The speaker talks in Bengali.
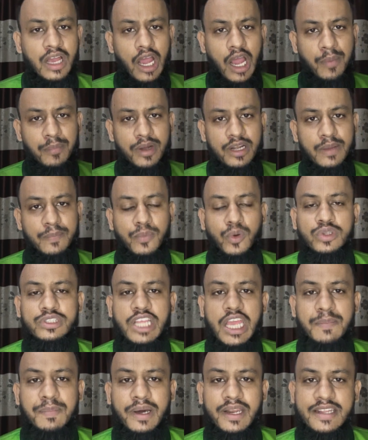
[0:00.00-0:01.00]
আমরা এটা
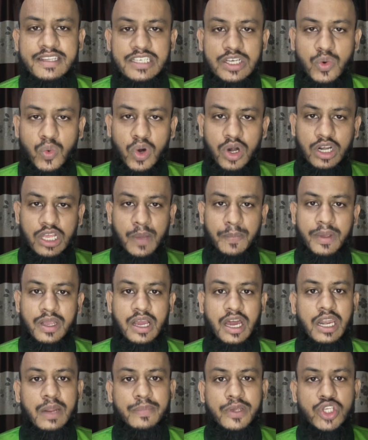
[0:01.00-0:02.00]
বলতেই পারি যে ওয়ার্ল্ড কাপে
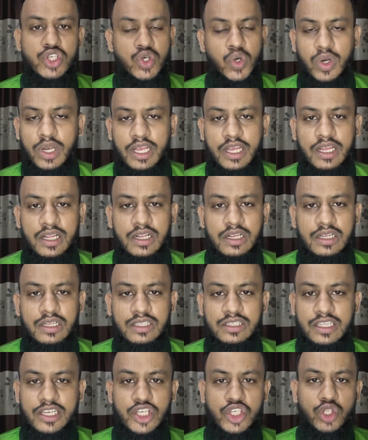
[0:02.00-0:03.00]
খারাপ কিছু হলে
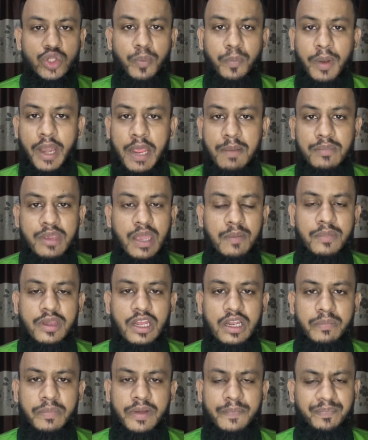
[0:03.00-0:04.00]
তিনি শুধু ব্লেম গেম
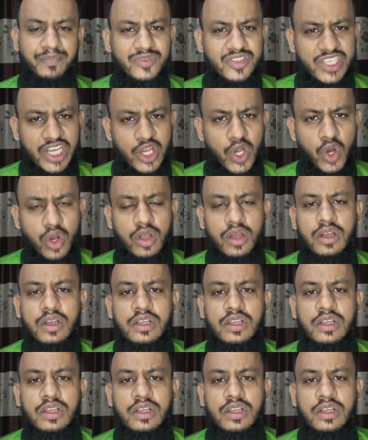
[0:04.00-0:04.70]
খেলবে যাই হোক